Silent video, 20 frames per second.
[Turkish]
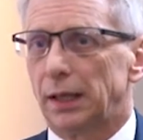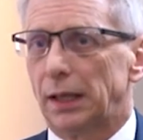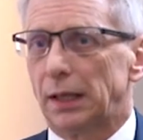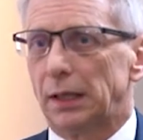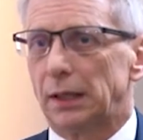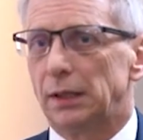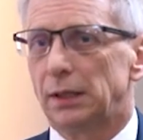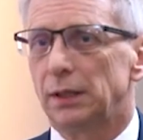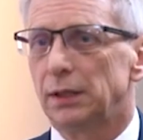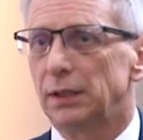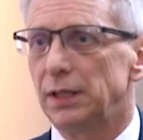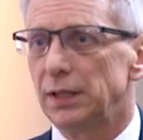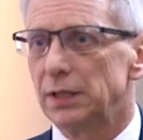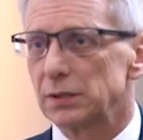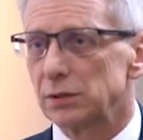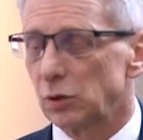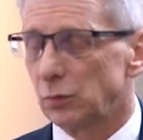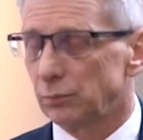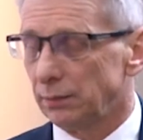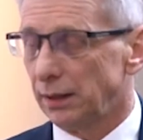kamp
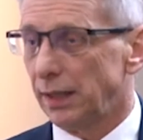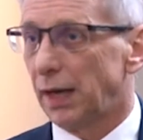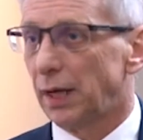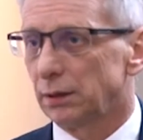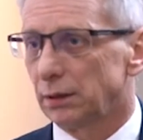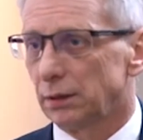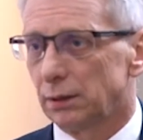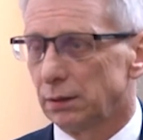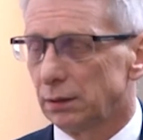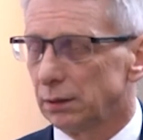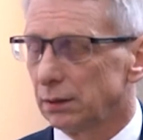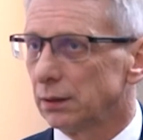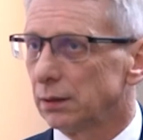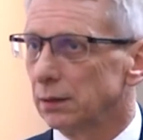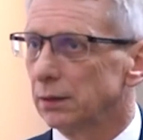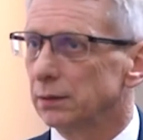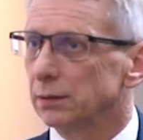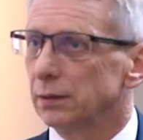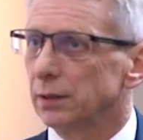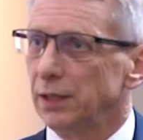toplama kampında
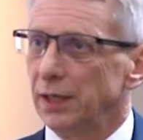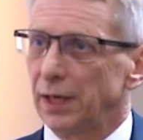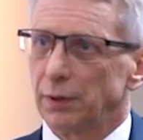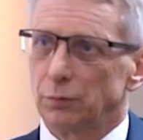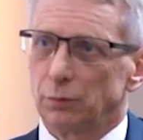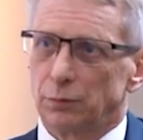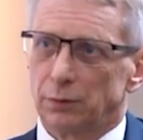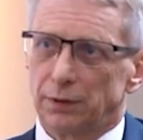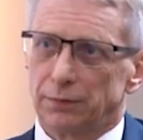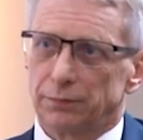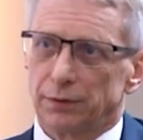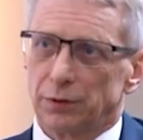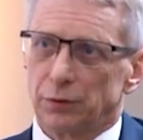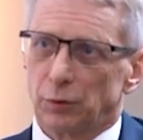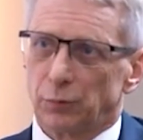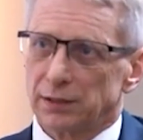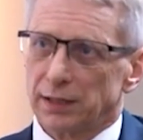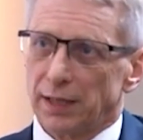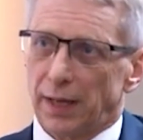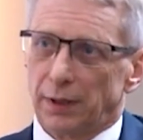hakkında Denkov
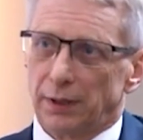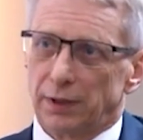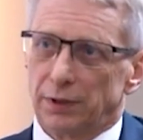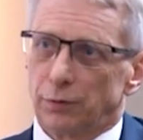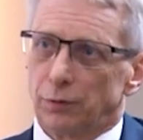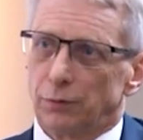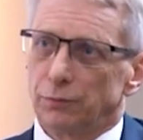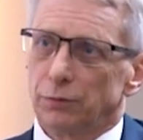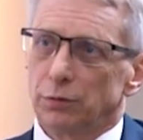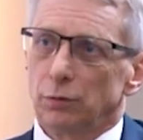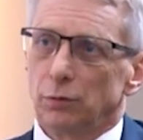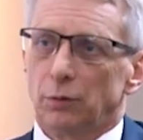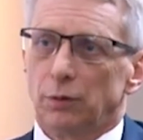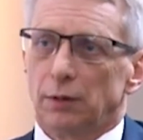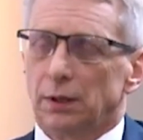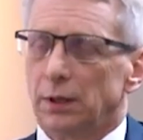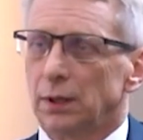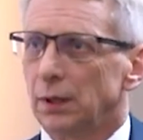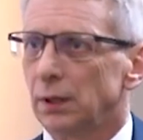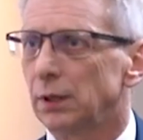şunları söyledi.
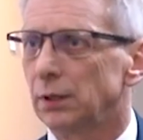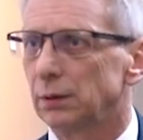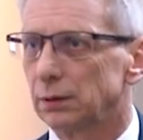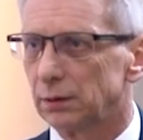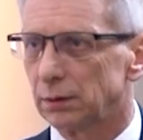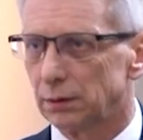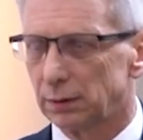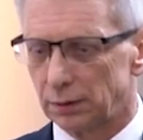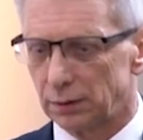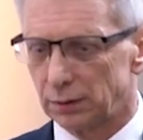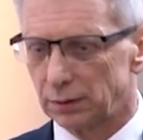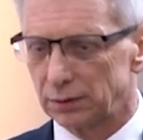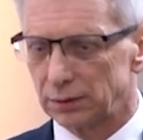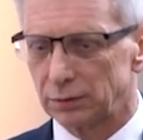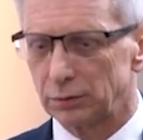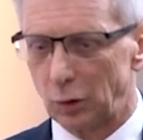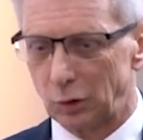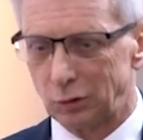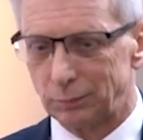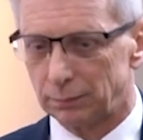Belene,
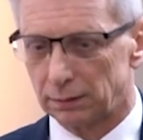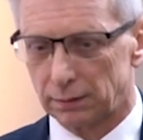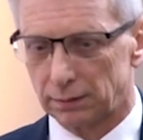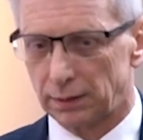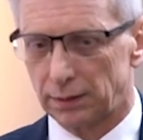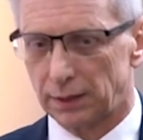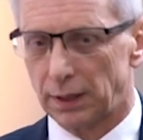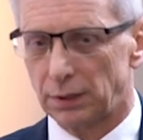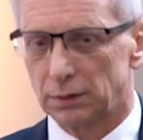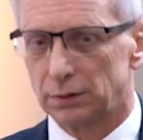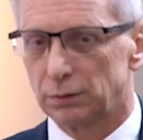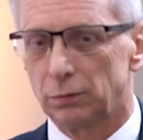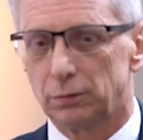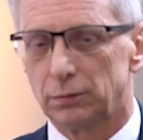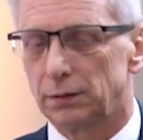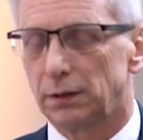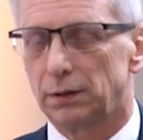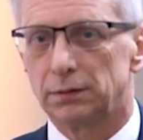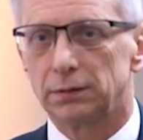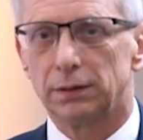Bulgaristan'da
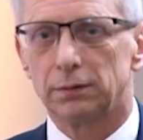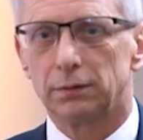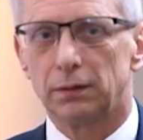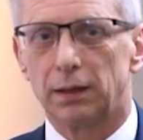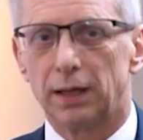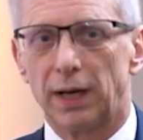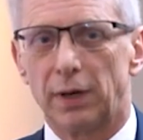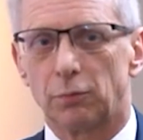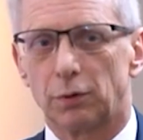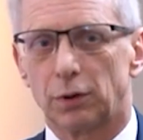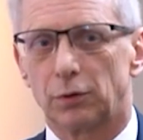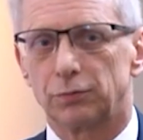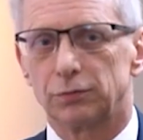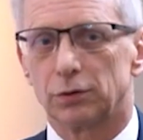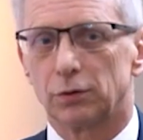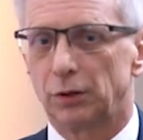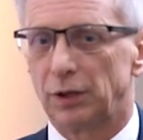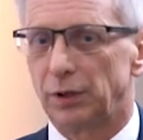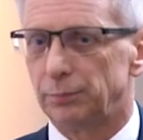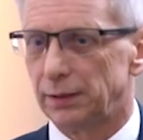komünist sistem
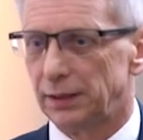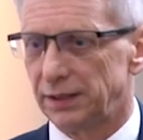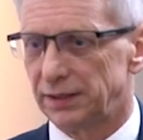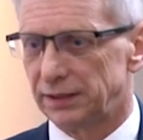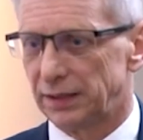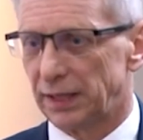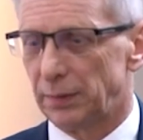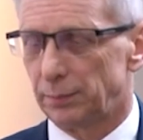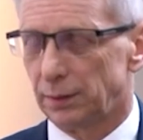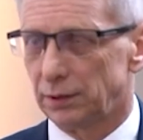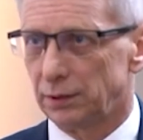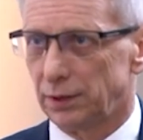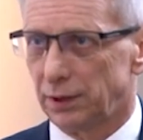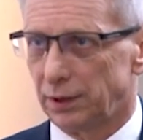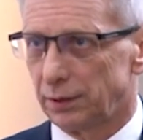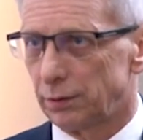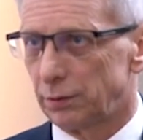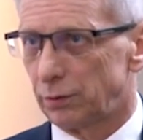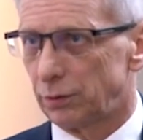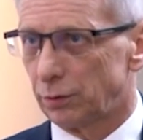kurulduktan sonra
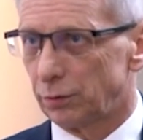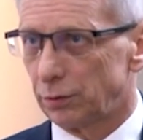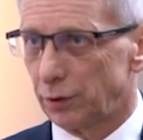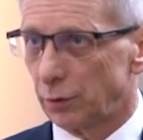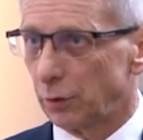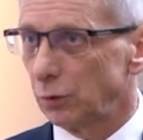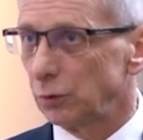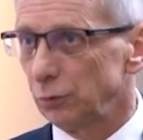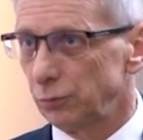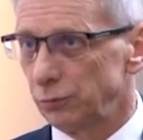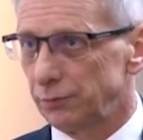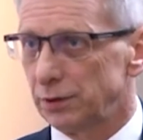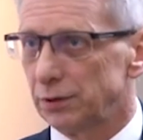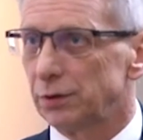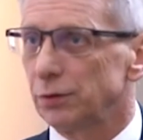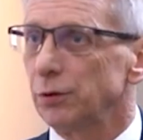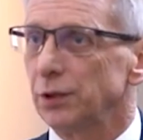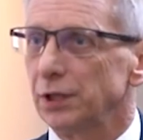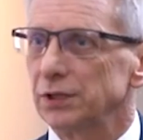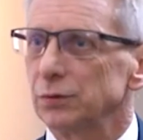1950'lerde
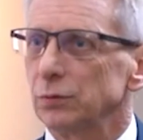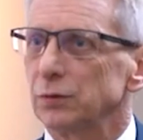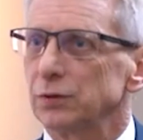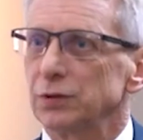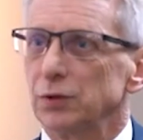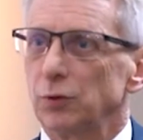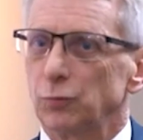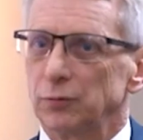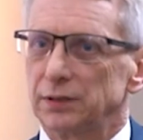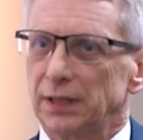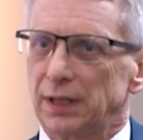oluşturuldu